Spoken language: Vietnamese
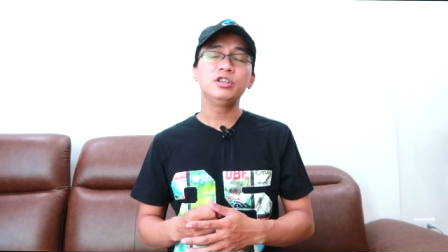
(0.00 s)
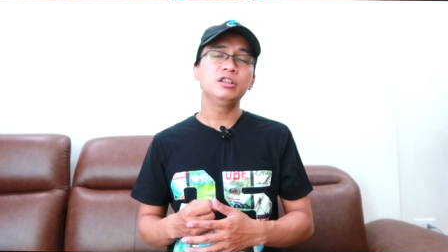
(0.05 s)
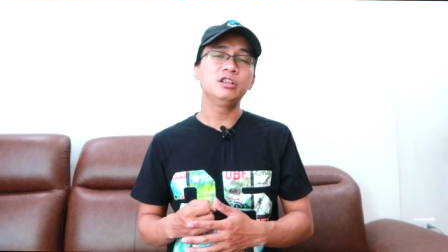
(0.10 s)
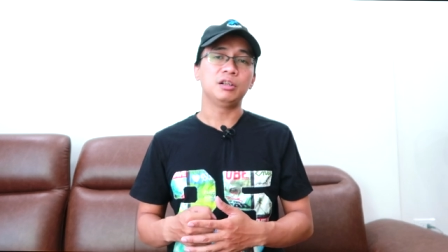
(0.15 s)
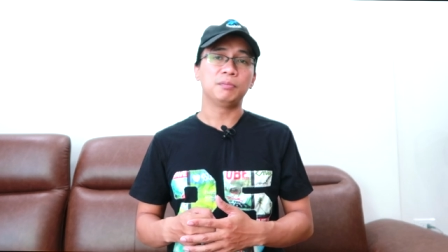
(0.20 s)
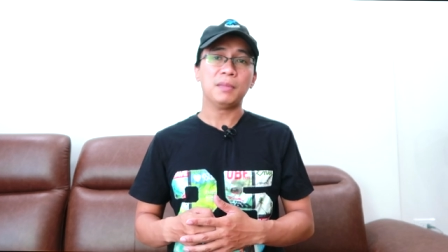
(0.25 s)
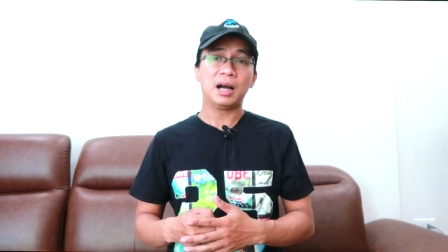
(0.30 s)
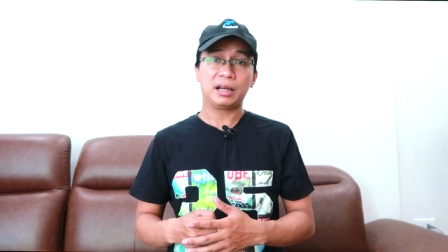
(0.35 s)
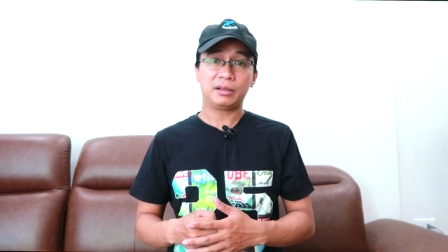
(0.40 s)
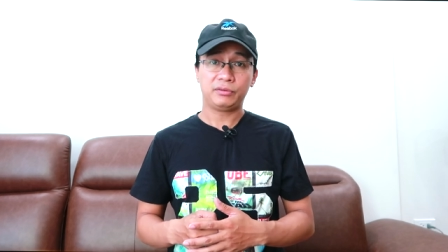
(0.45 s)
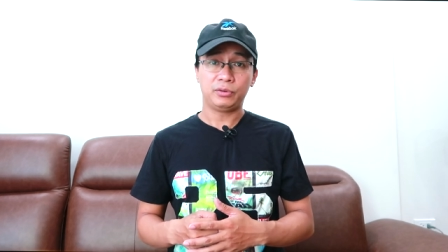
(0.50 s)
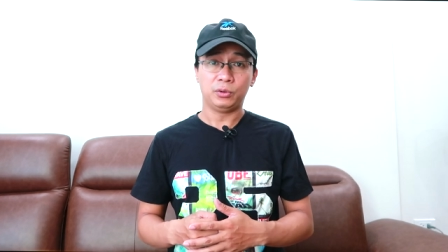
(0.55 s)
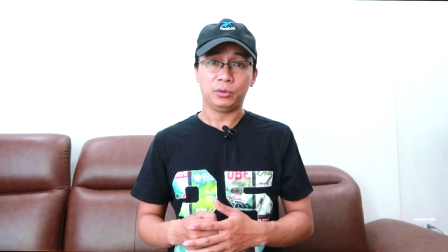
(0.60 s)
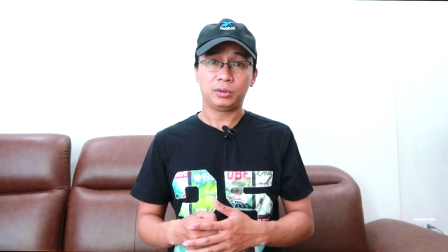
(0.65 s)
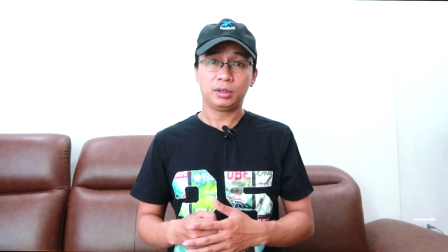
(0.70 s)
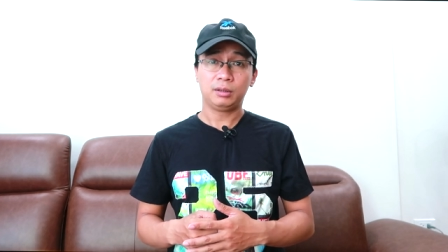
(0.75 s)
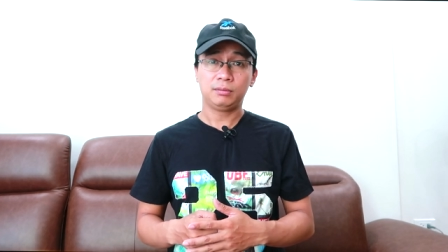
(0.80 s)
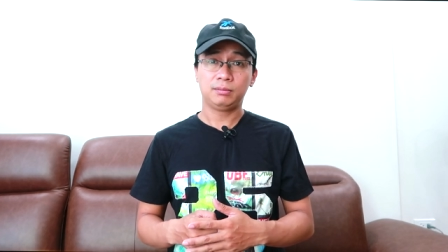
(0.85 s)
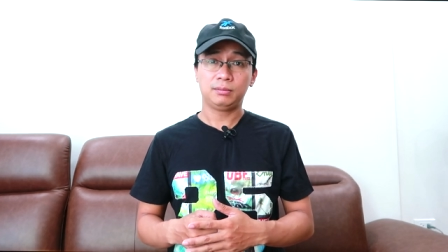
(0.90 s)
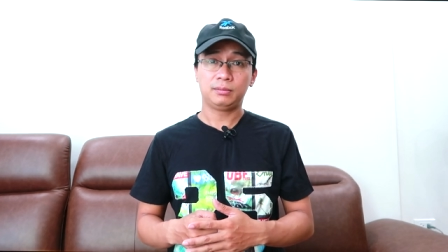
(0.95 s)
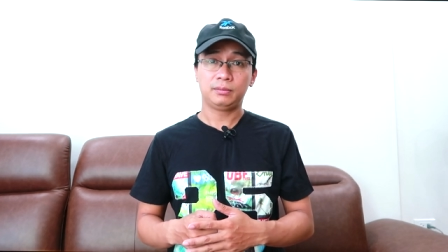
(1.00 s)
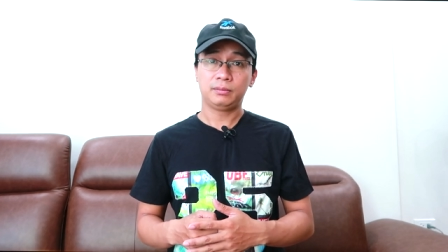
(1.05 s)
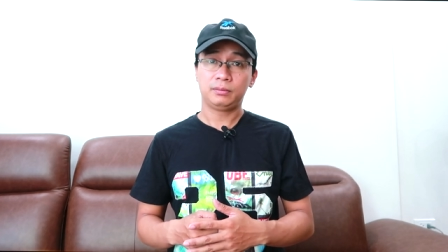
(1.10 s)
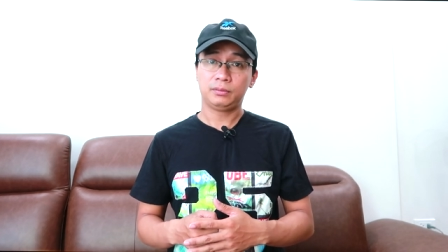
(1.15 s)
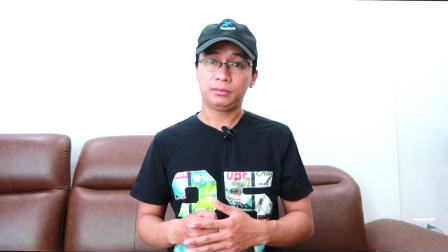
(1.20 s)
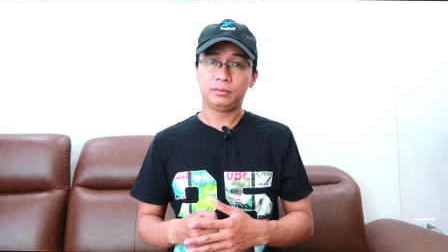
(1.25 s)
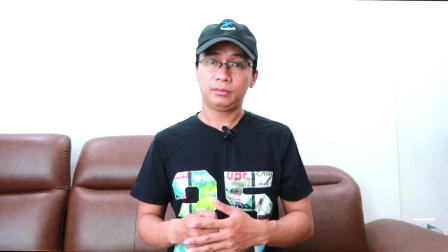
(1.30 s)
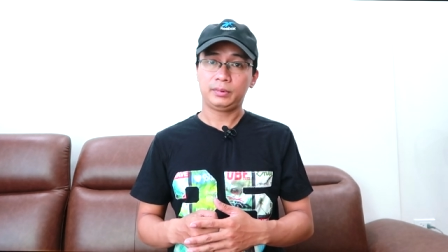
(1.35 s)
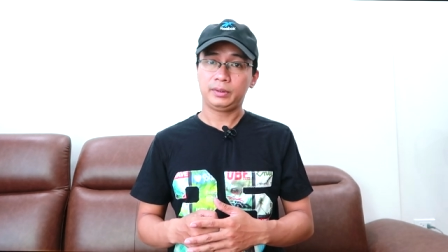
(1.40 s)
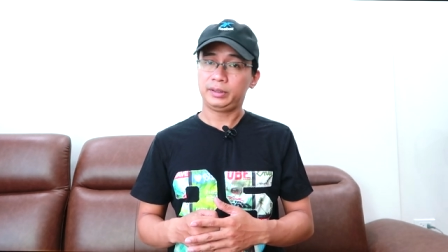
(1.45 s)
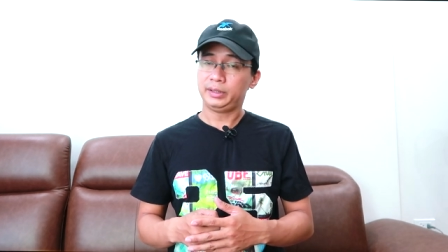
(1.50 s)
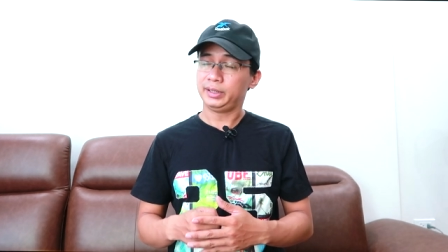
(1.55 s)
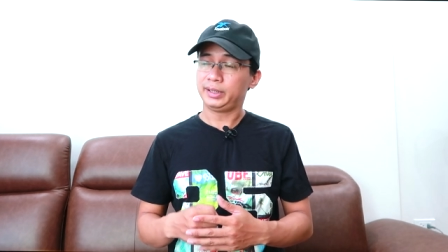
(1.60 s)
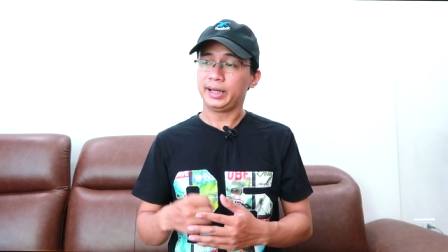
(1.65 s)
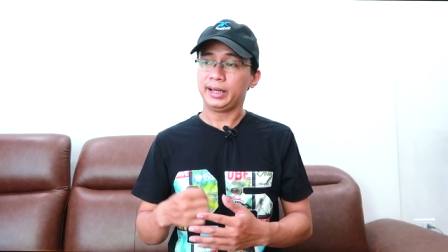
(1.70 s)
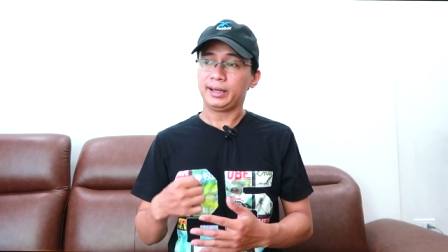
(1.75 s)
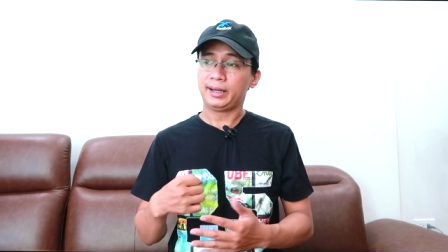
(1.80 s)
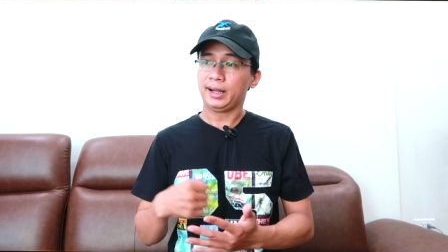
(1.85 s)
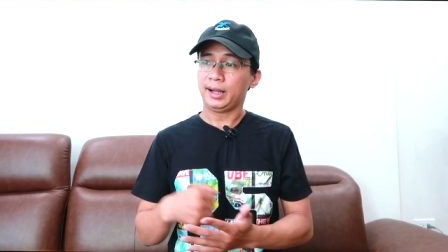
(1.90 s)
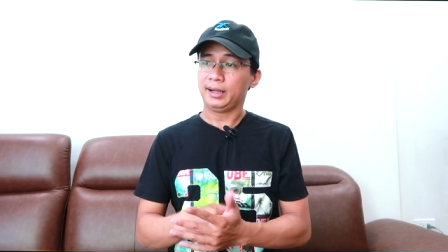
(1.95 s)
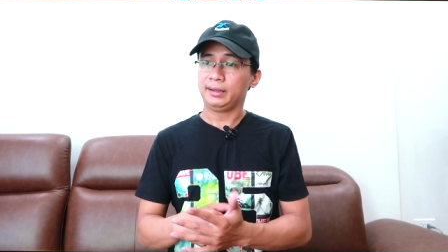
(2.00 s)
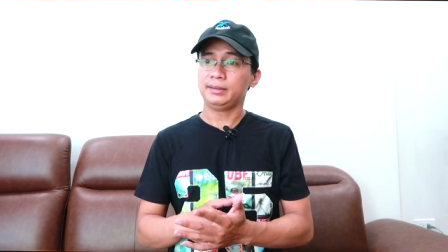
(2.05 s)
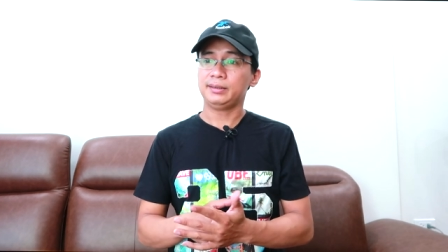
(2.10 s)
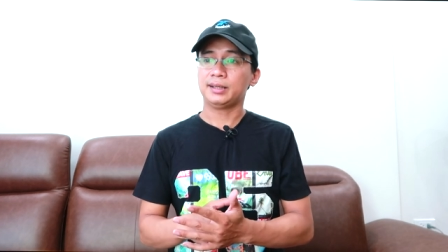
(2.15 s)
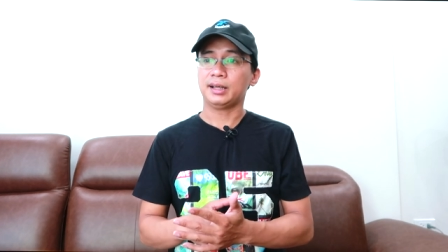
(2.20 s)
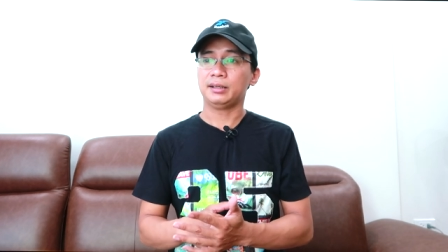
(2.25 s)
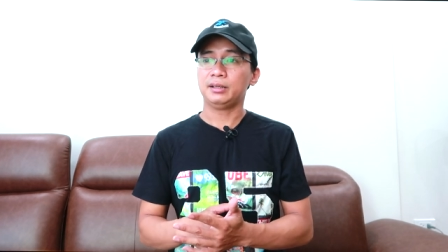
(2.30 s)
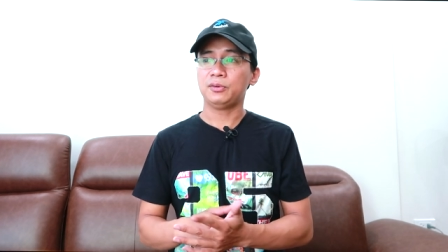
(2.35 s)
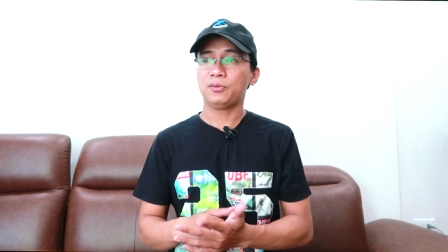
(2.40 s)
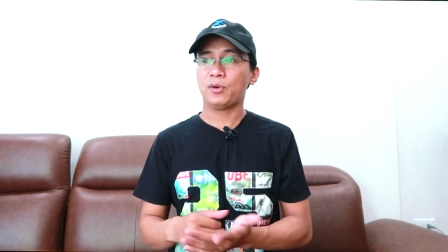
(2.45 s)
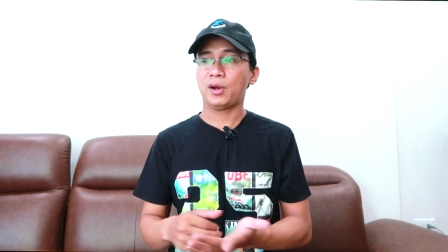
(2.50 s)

như được bán phổ thông thì kể cả những nhà nước